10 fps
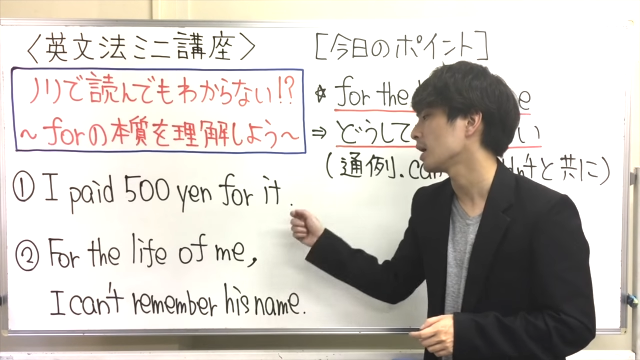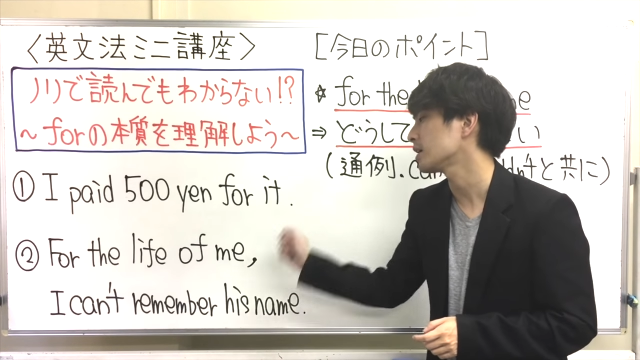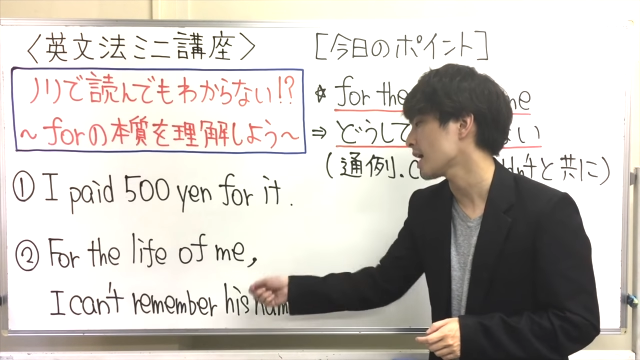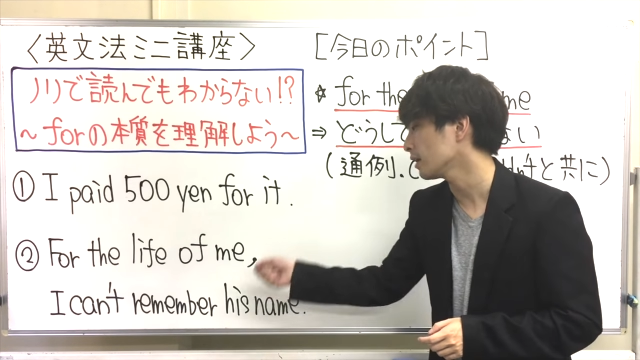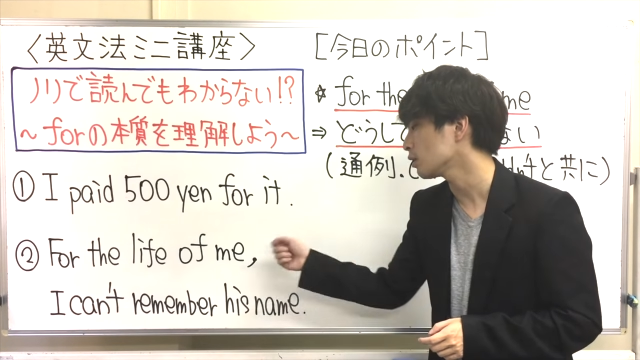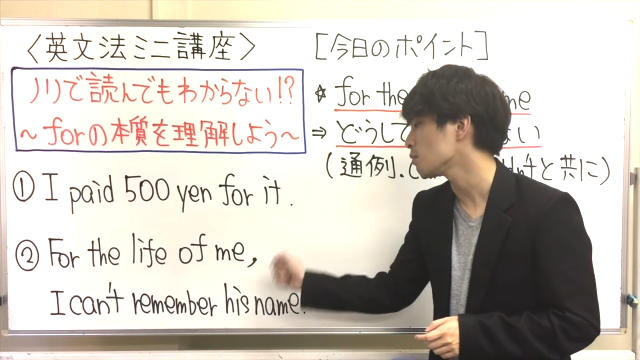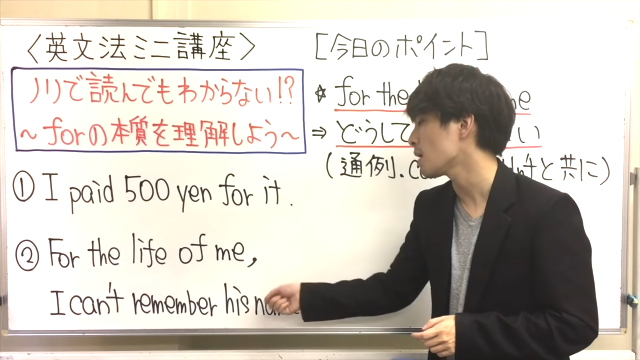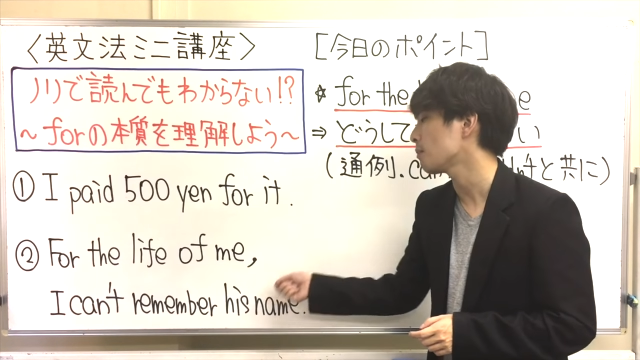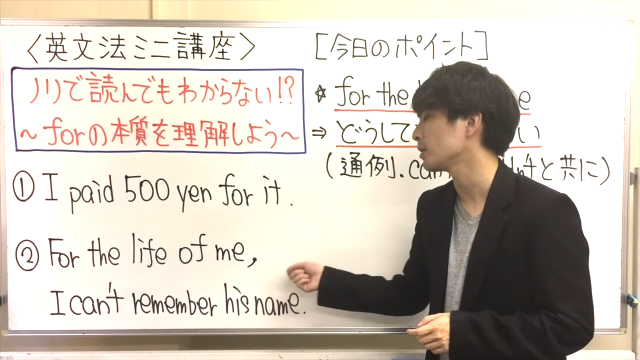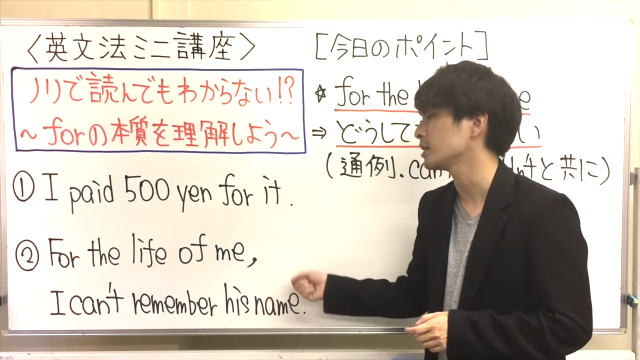I can't
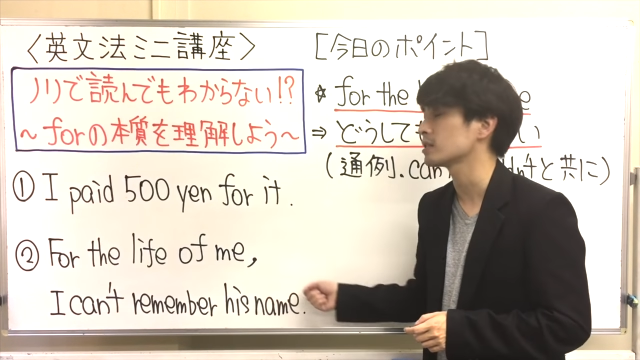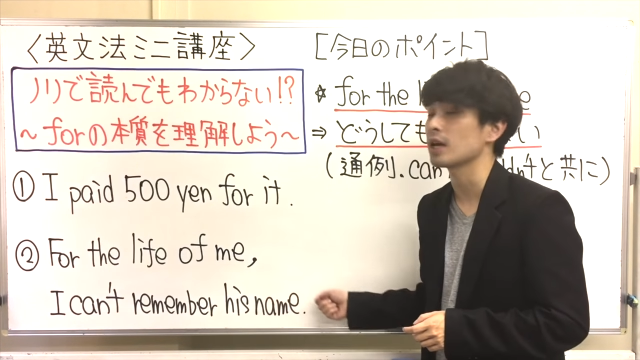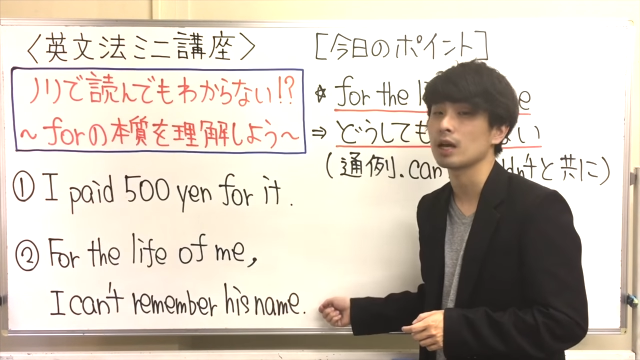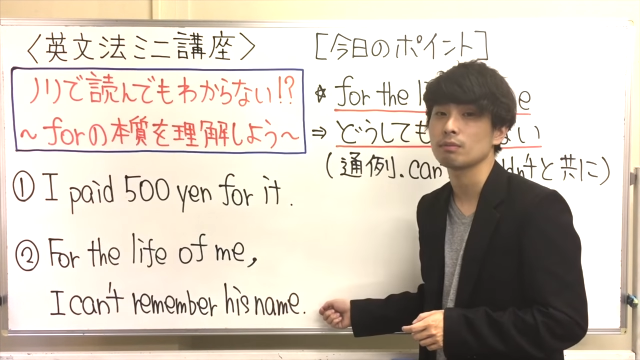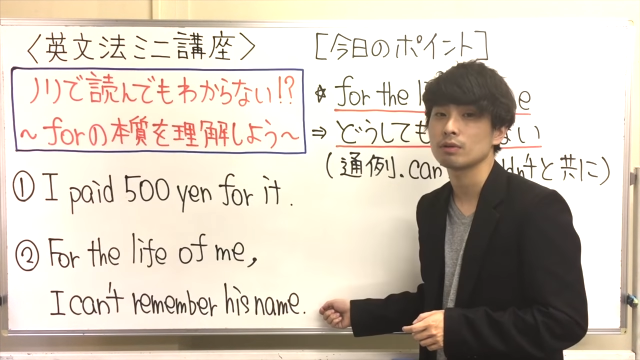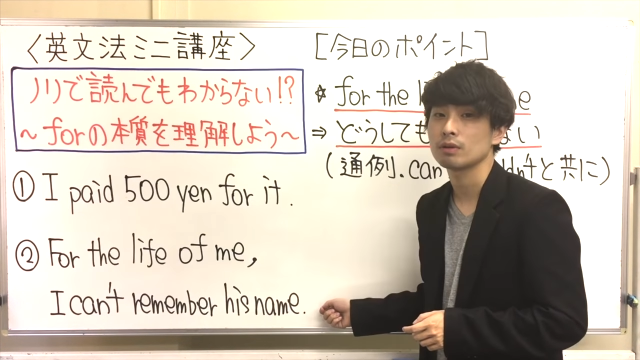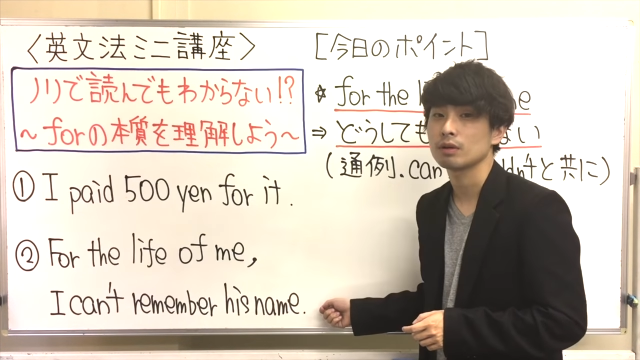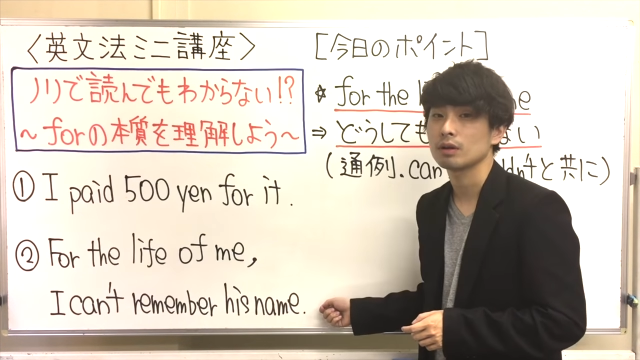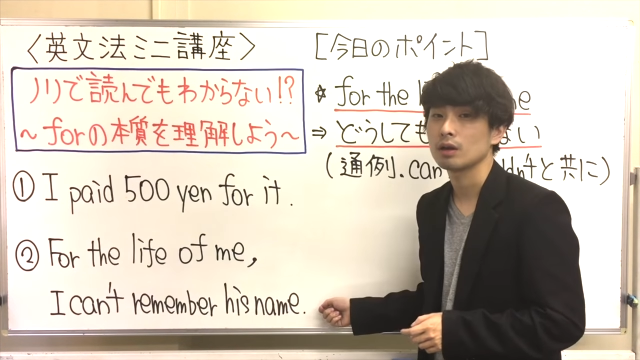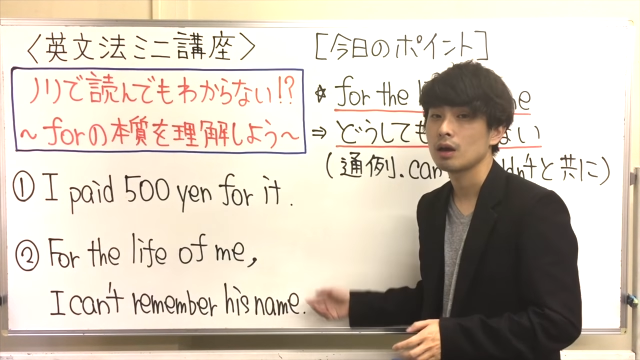remember his name.
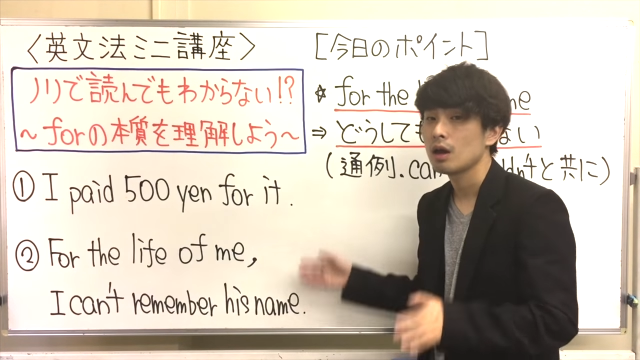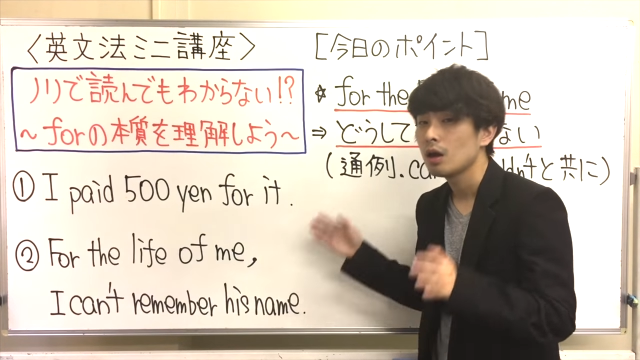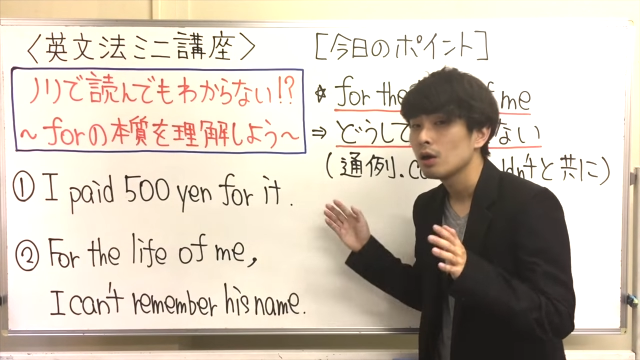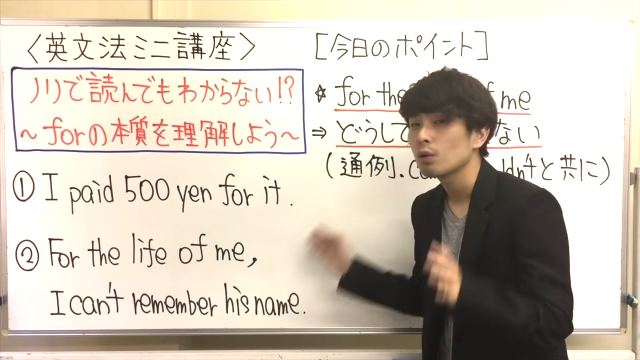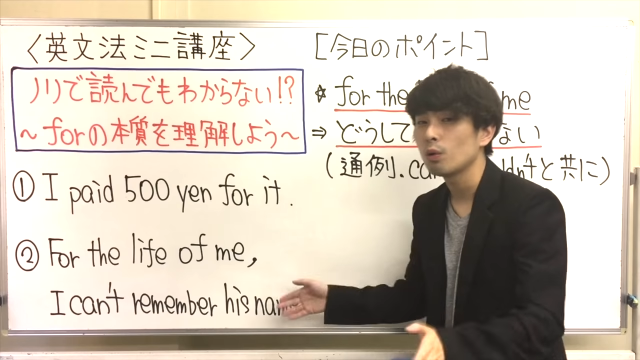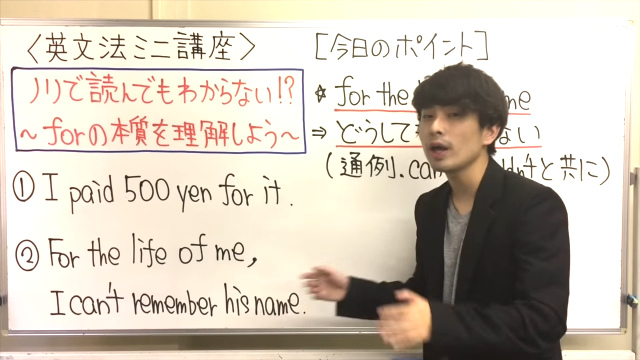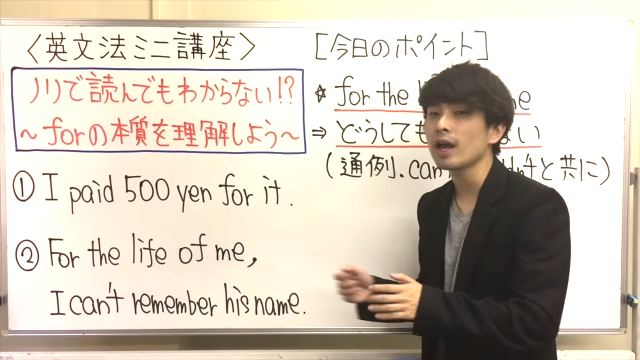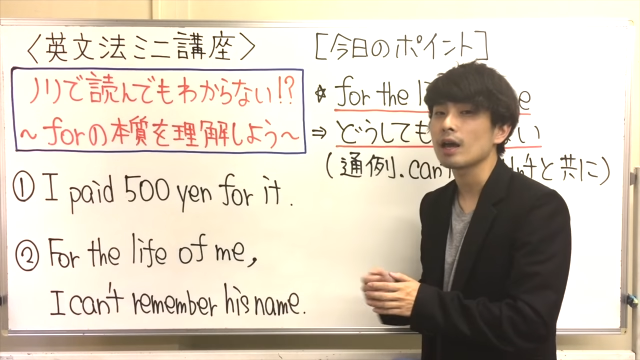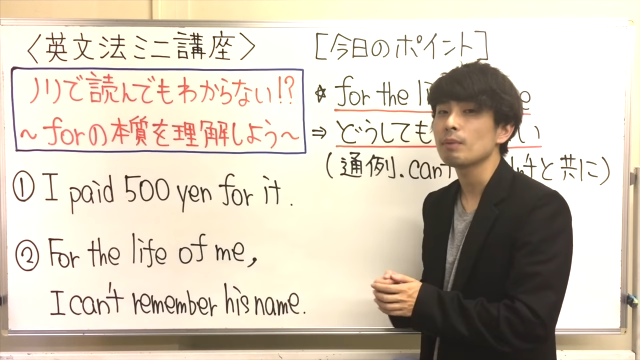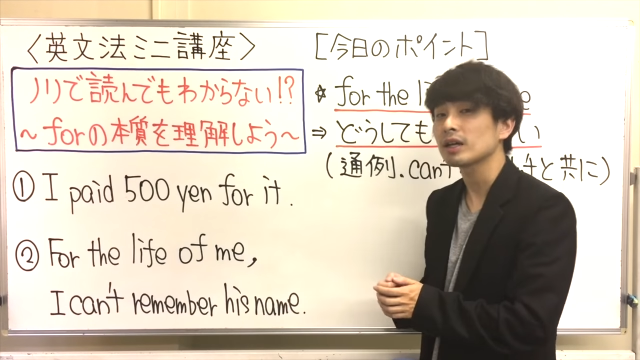こ
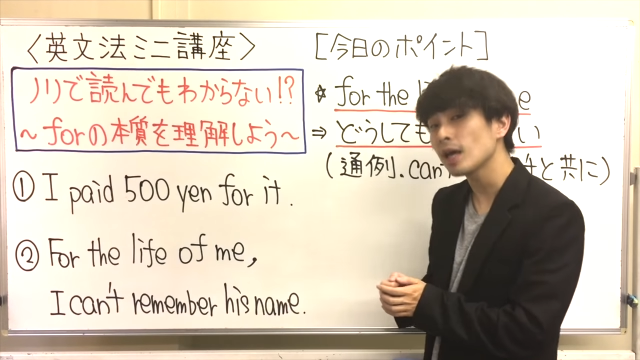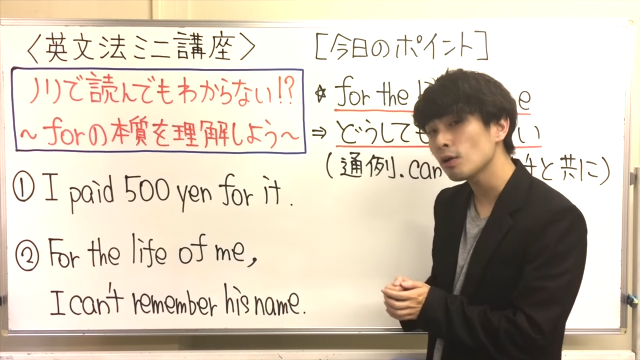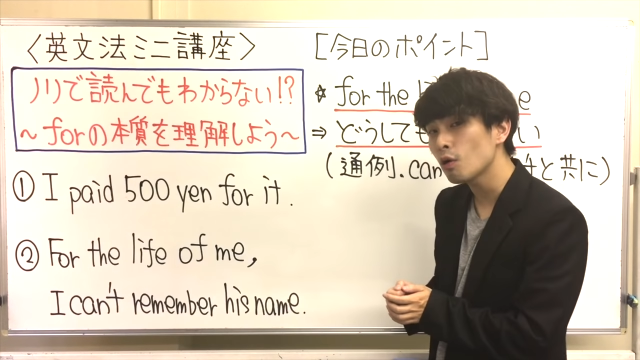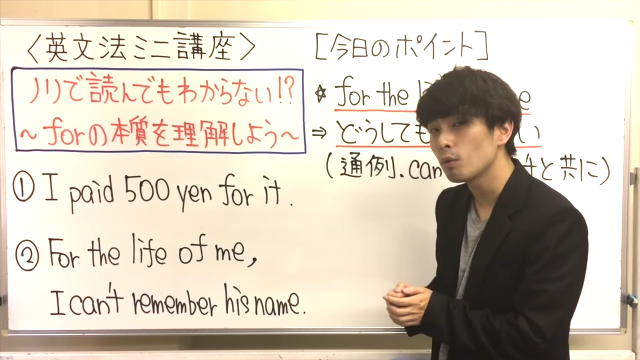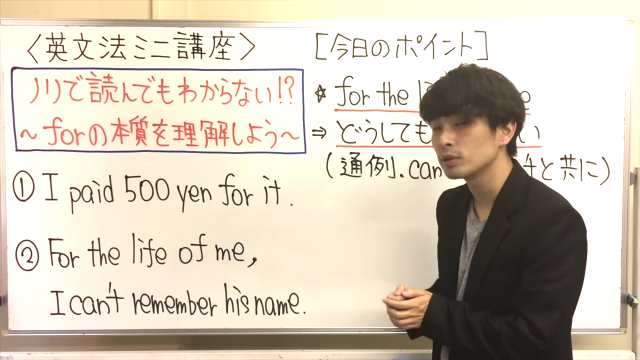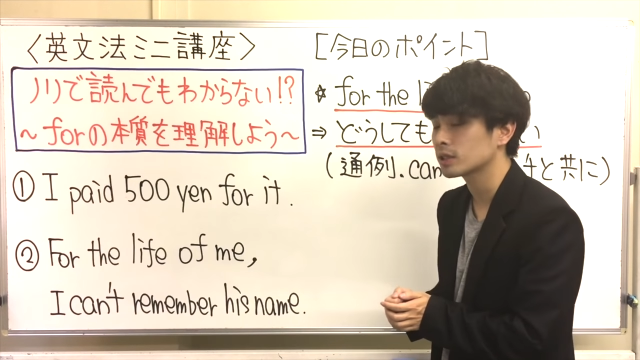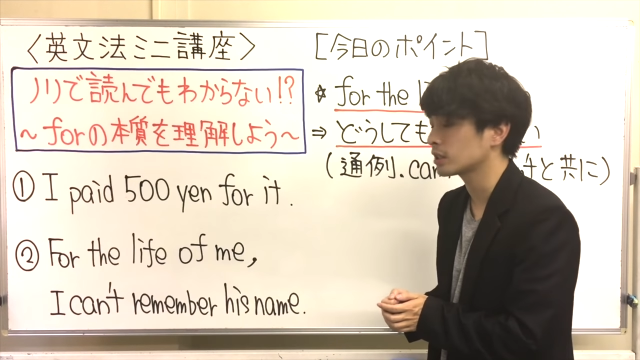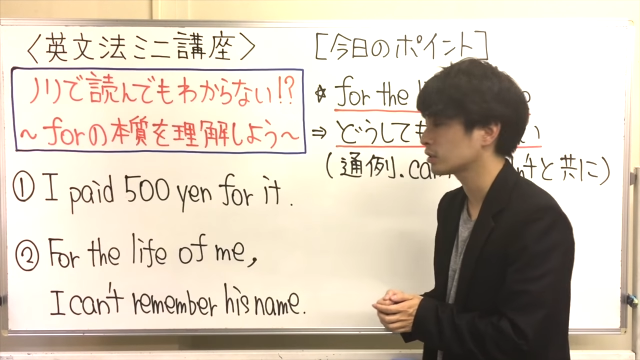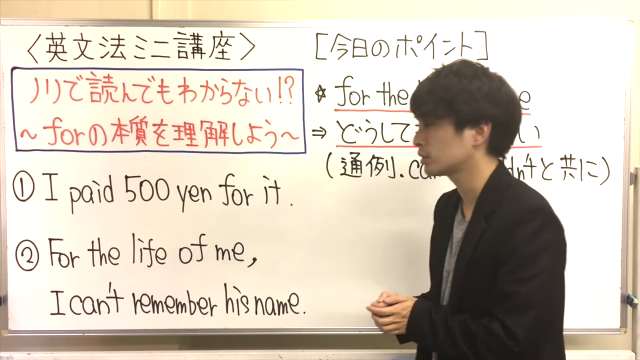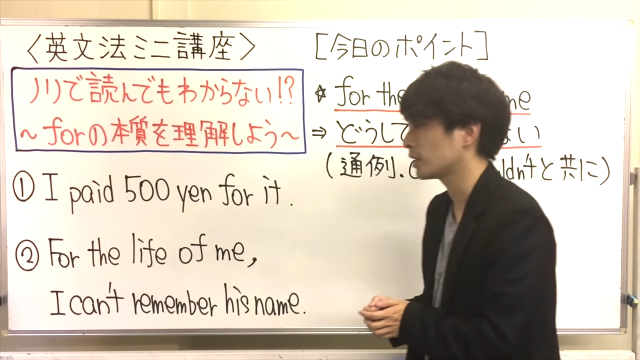れ、まあ結構難
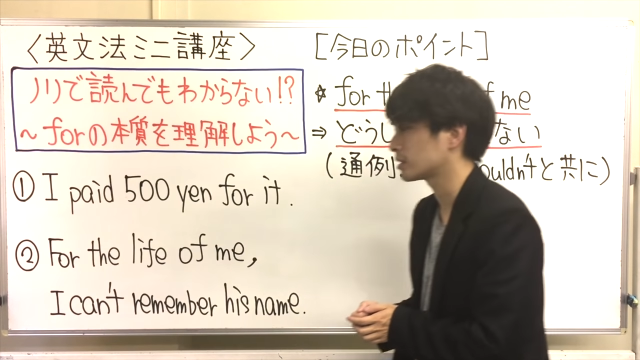しくて